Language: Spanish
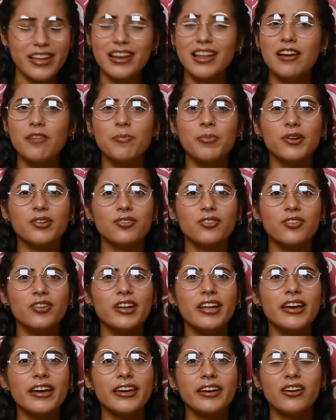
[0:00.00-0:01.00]
Y las
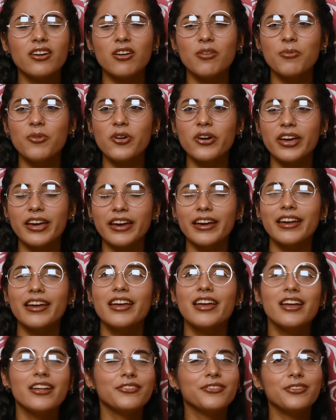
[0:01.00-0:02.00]
personas es como que
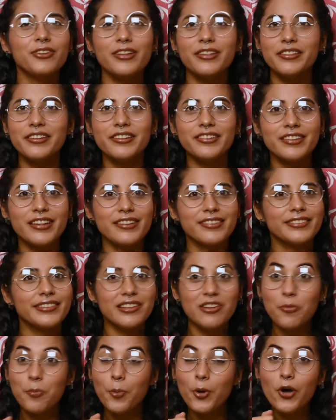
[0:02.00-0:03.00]
tú les dices,
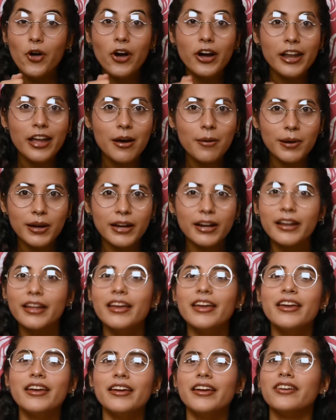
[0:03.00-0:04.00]
¿los puedo grabar?
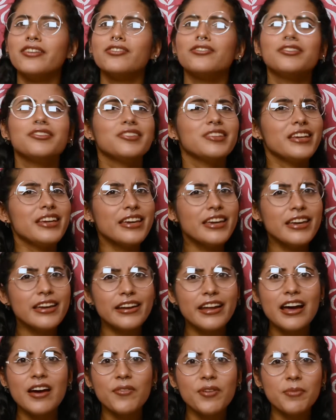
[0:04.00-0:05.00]
Ellos, sí,
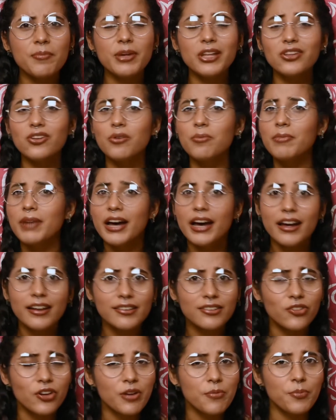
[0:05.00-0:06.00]
grábenme
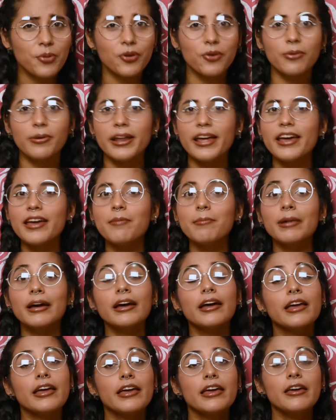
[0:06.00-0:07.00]
nomás, no hay
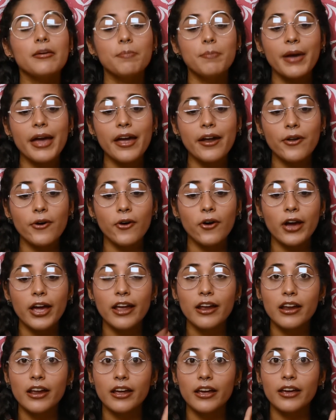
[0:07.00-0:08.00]
problema. Pero
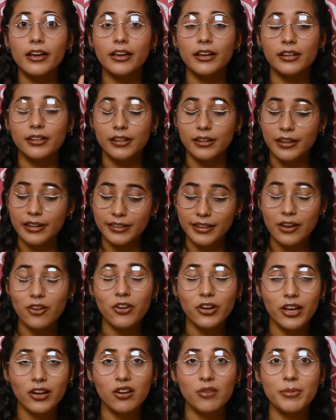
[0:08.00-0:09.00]
eh,
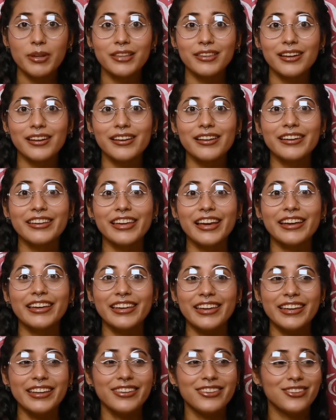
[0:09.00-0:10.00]
tengo que comentarles que
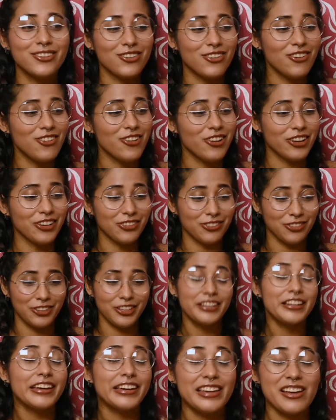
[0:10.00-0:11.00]
aquí todo lo que tú
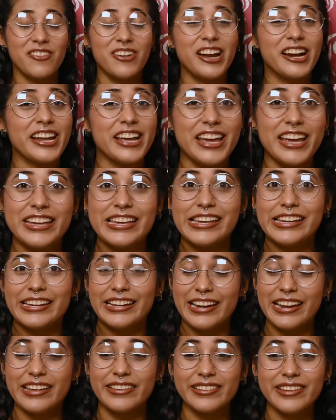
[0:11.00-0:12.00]
tienes que hablar es en
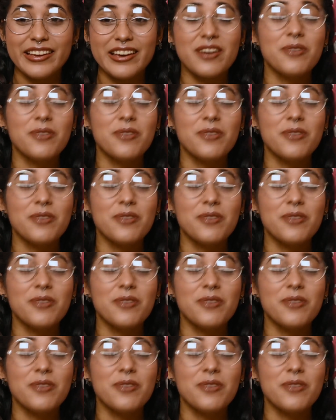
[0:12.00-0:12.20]
inglés